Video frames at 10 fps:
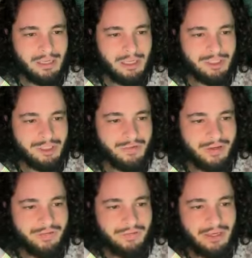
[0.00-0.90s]
A gente
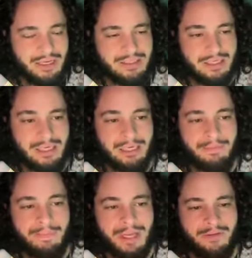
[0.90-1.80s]
vai ver eles aqui em,
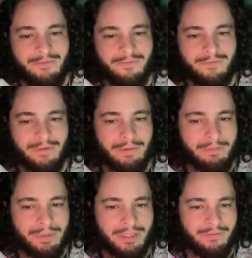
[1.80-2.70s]
benef em
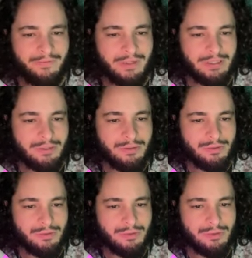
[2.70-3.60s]

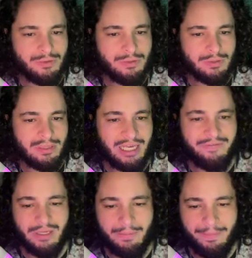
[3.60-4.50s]
benefícios
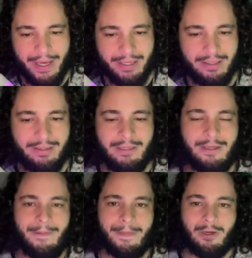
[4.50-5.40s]
Lifetime Pack.
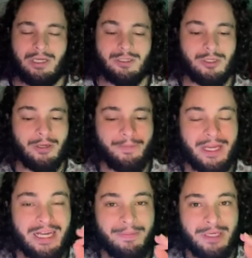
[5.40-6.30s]
Olha só,
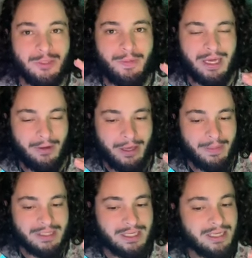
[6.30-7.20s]
acabei de pegar o
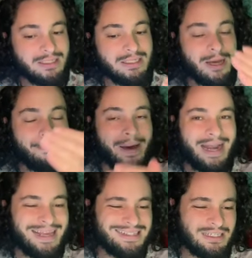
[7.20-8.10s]
RB6 e
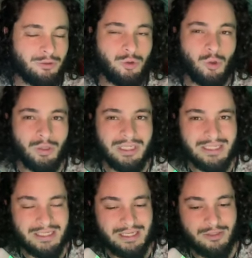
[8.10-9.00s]
aparecem todas
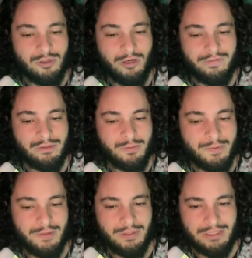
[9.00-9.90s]
essas novas
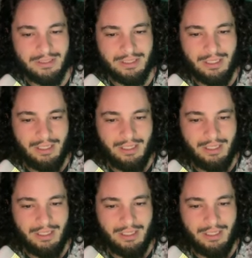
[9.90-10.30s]
opções.